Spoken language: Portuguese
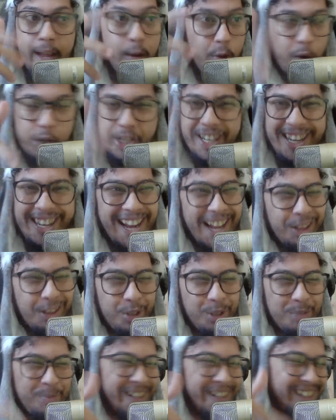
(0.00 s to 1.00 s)
Eu gosto de linkar
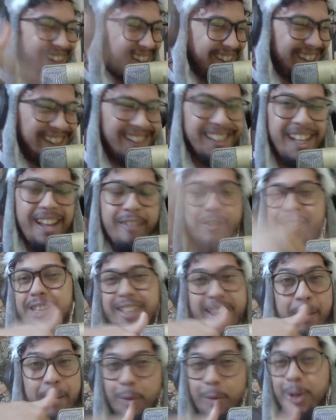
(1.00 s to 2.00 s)
tudo, porque você
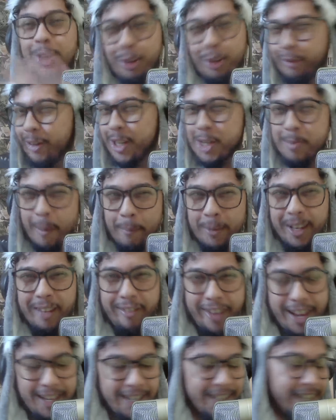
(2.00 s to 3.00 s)
tem muito vídeo para poder
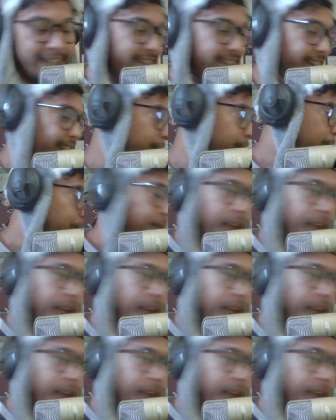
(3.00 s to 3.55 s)
ver além desse aqui.